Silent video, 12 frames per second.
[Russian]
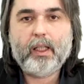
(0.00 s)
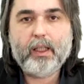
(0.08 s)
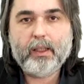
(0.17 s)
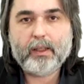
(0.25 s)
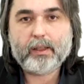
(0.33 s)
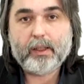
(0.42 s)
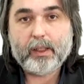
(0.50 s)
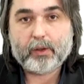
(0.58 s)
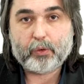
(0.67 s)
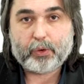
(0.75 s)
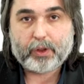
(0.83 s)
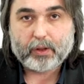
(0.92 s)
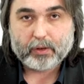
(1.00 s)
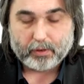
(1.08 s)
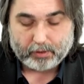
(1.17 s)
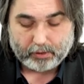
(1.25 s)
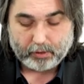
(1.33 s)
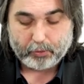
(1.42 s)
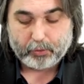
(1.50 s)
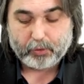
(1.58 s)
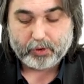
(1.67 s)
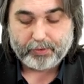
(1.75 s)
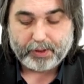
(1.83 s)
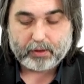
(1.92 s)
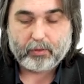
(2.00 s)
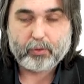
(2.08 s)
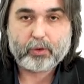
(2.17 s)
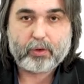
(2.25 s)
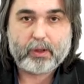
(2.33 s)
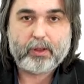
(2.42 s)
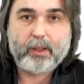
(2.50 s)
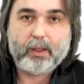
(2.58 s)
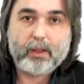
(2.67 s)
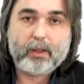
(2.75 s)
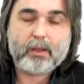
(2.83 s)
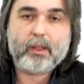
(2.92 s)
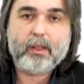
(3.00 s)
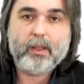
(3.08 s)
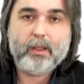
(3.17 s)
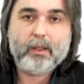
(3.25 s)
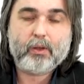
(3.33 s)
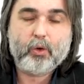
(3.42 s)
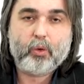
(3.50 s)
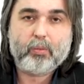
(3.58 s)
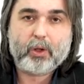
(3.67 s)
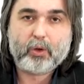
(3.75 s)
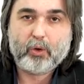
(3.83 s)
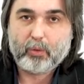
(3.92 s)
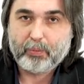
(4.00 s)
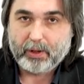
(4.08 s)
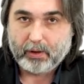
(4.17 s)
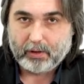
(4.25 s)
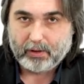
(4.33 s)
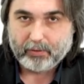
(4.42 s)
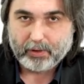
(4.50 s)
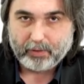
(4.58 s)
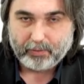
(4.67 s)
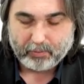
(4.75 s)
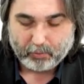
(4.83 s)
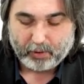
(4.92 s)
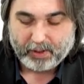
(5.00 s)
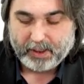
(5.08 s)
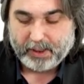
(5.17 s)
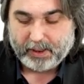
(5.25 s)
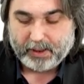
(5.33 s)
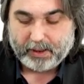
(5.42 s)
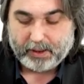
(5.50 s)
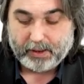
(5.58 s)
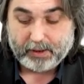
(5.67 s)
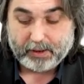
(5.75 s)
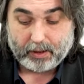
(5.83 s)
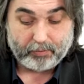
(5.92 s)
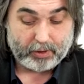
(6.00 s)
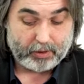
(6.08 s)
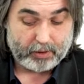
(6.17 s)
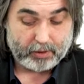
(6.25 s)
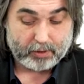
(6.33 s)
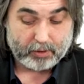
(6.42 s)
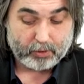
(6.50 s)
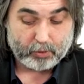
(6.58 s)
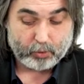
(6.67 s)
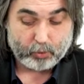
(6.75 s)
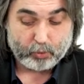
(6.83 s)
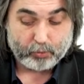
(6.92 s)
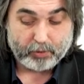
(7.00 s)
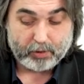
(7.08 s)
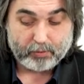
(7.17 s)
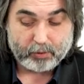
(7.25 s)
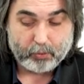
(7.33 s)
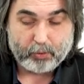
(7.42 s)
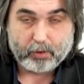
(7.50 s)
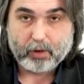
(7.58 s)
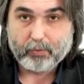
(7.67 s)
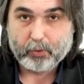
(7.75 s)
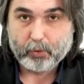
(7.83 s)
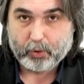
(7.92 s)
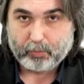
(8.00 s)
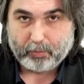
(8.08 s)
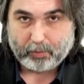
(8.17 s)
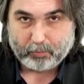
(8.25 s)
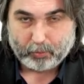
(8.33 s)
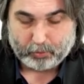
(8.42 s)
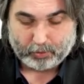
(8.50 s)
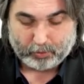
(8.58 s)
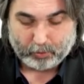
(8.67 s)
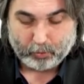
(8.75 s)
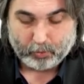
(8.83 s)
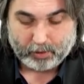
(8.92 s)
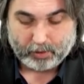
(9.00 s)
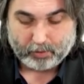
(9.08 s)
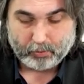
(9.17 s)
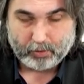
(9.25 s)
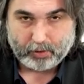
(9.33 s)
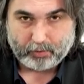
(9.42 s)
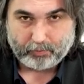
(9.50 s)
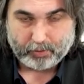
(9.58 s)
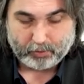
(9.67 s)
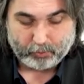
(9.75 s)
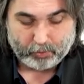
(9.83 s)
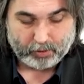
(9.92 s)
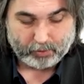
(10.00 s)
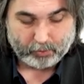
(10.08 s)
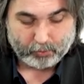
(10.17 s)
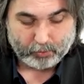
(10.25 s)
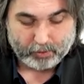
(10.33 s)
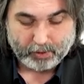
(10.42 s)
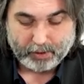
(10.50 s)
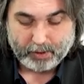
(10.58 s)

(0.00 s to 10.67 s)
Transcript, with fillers: И следующий, следующую связь нам нужно сделать, из до-мажора перейти в ре-бемоль. И самое интересное, что в этом случае нам тоже поможет нота, вот именно вот эта вот